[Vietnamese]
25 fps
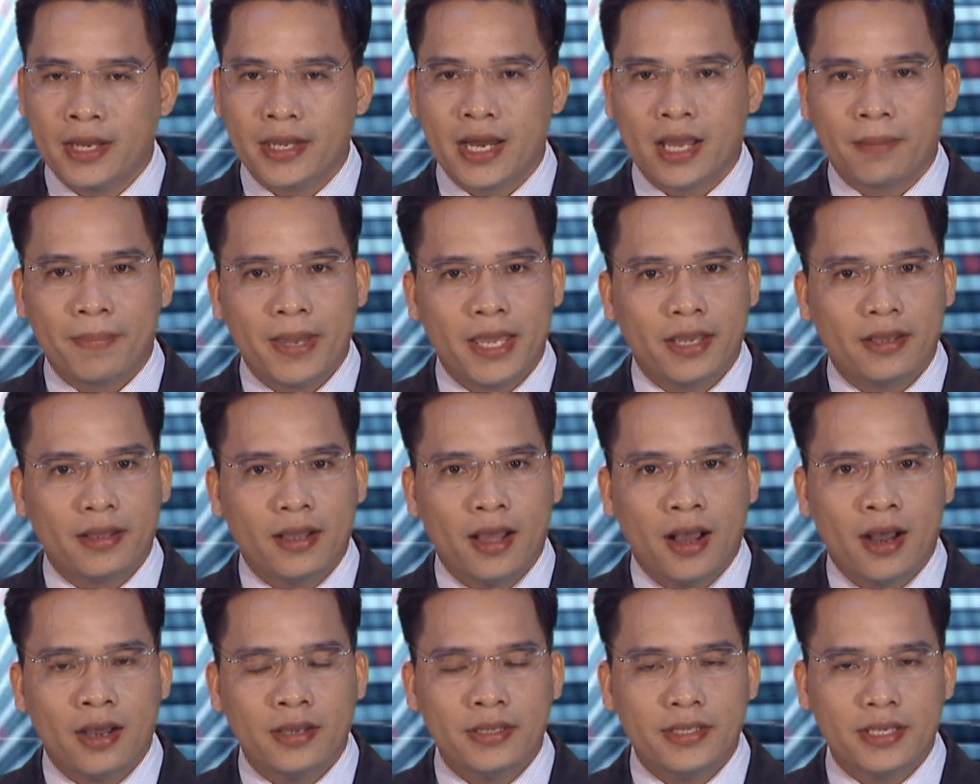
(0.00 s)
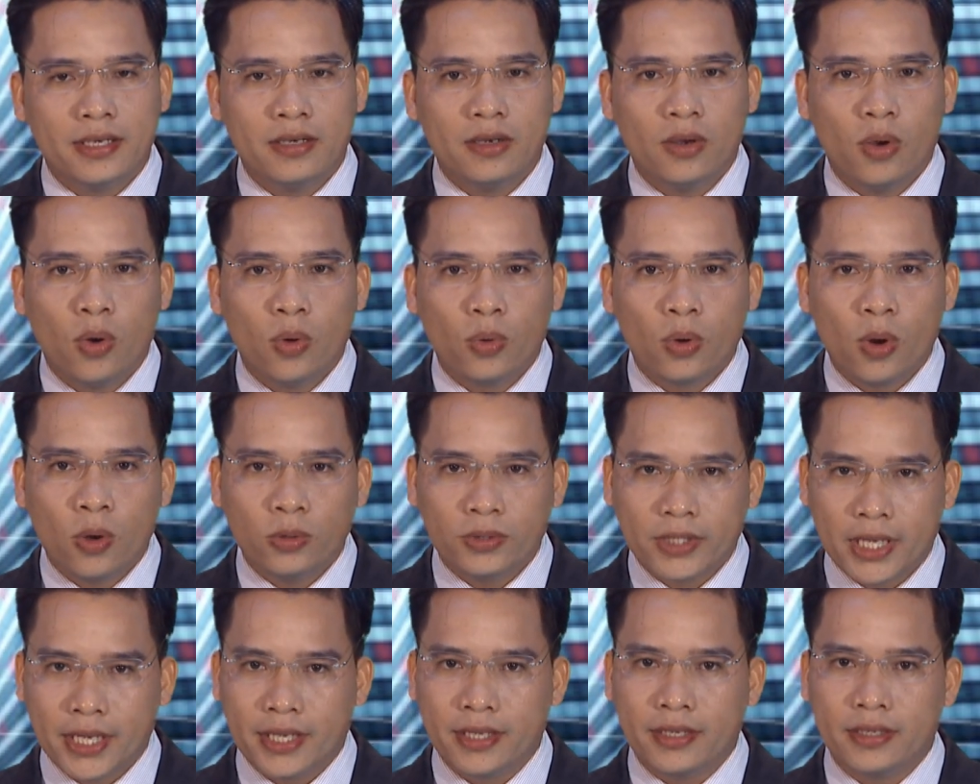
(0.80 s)
Đặc biệt, ở những khu
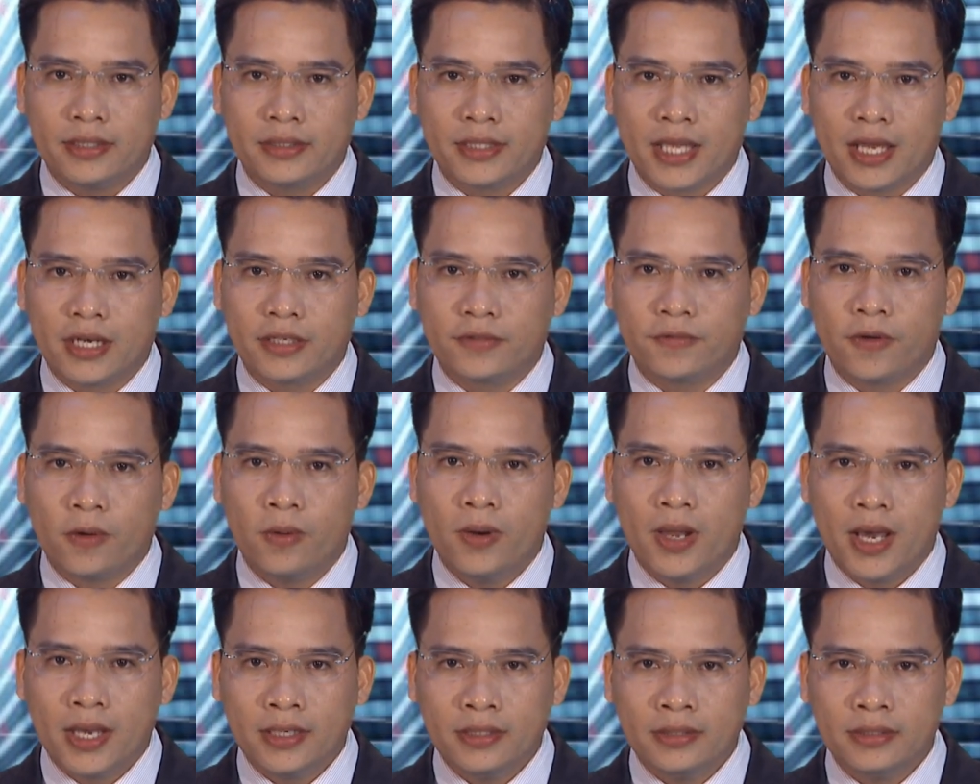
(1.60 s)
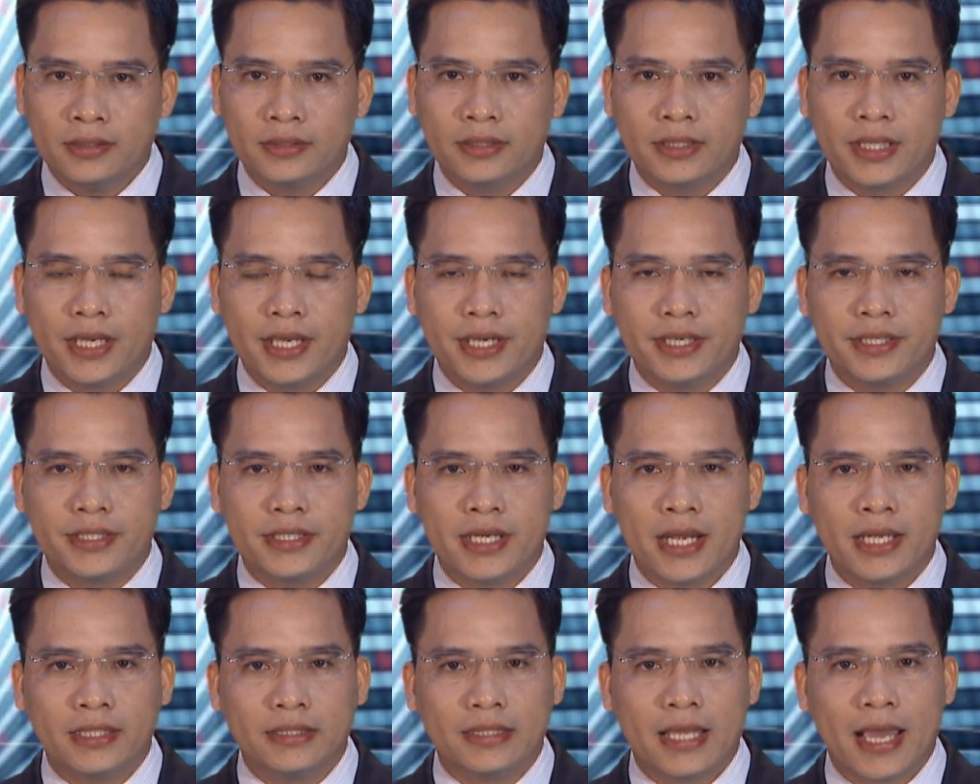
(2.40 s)
đô thị, thành phố lớn thì
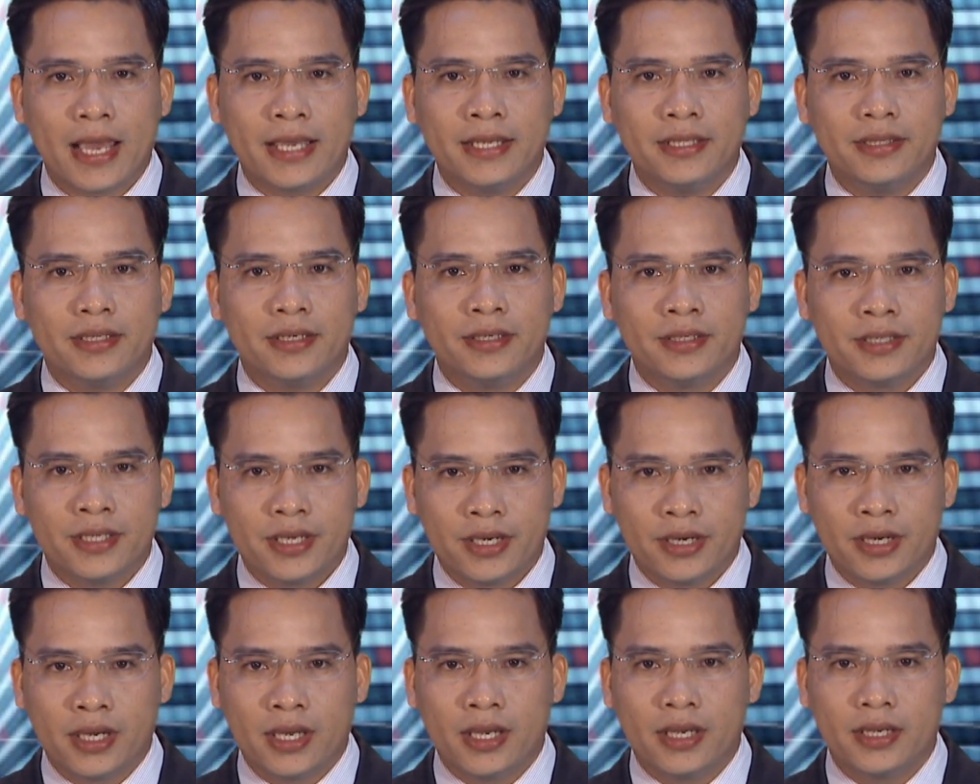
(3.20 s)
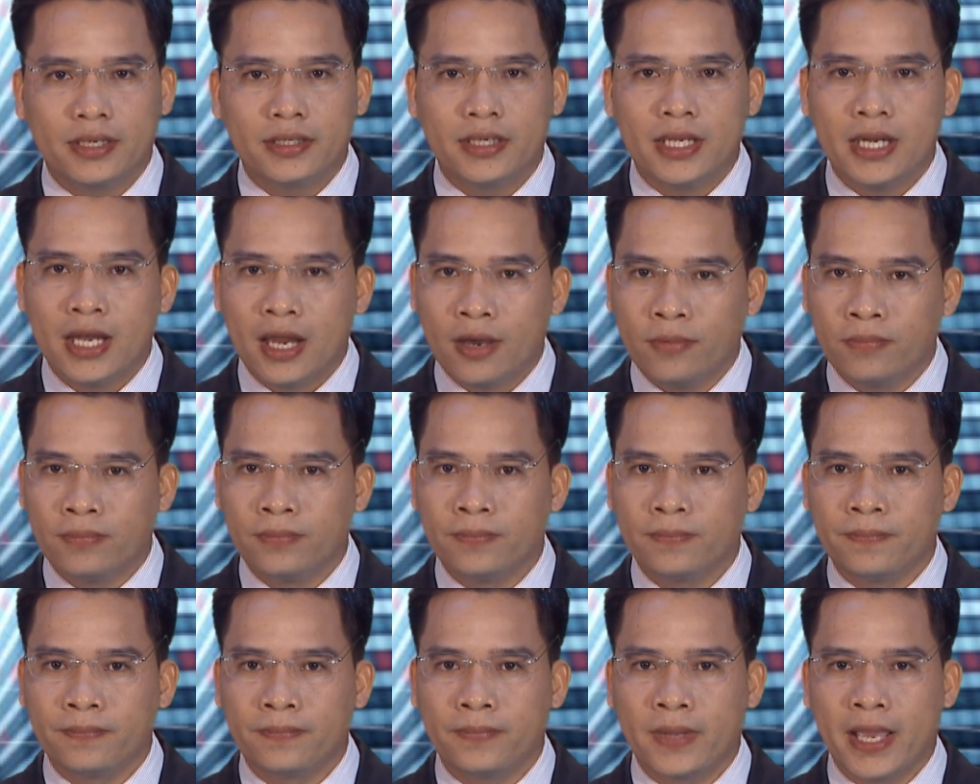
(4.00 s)
rác thải từ nhựa, ni lông
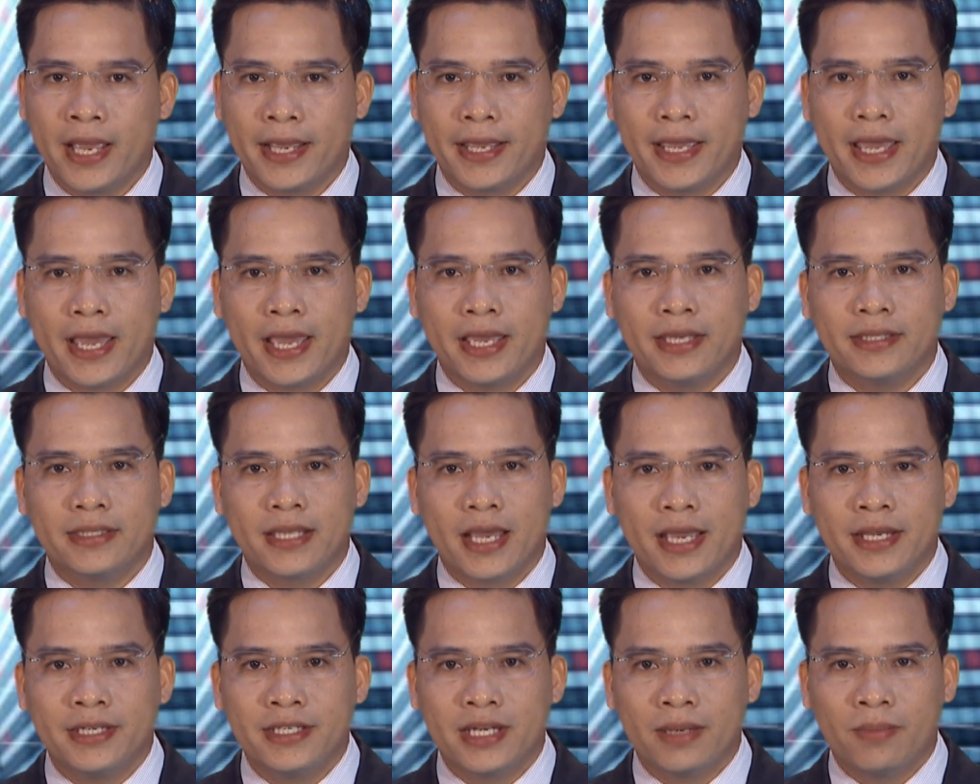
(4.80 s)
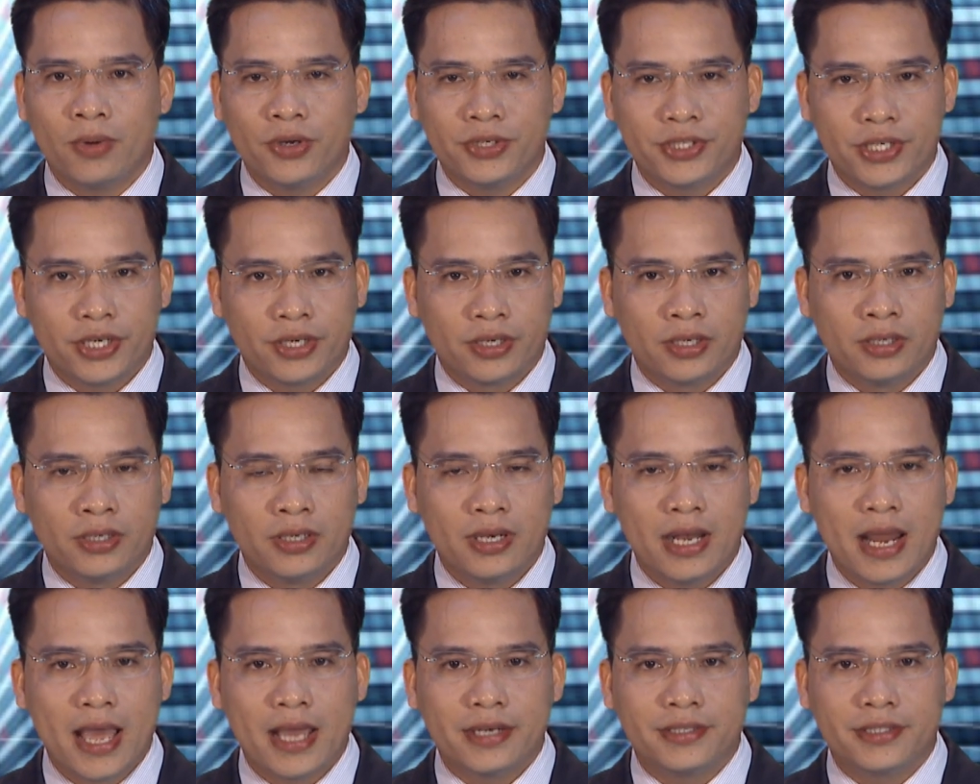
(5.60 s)
hàng ngày thải ra môi trường
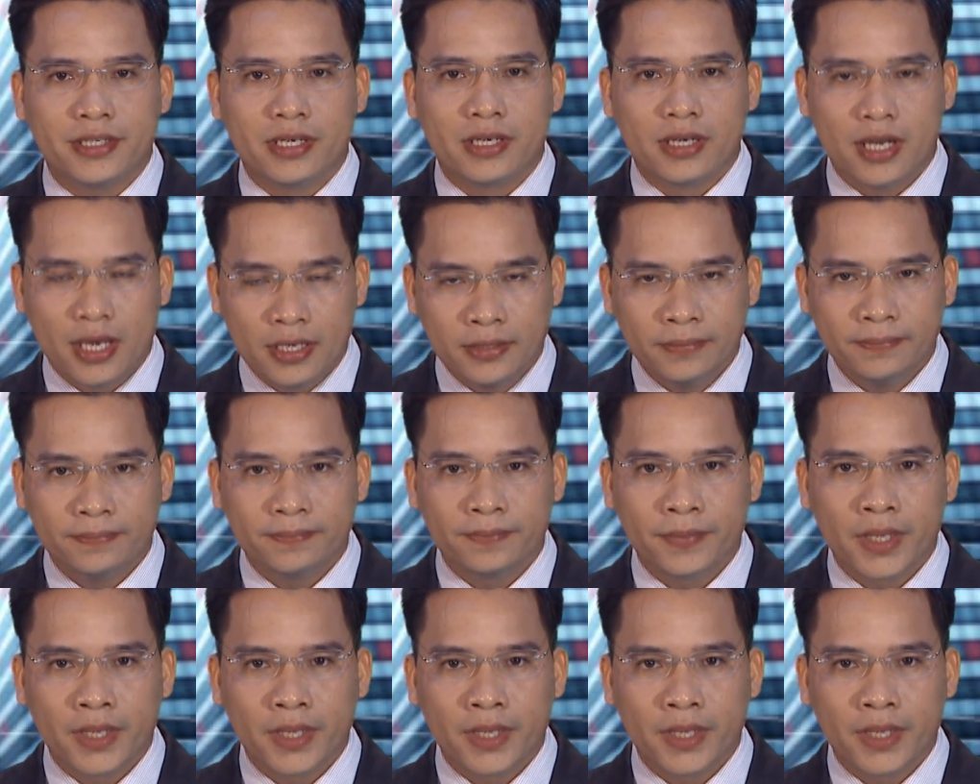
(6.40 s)
là rất lớn.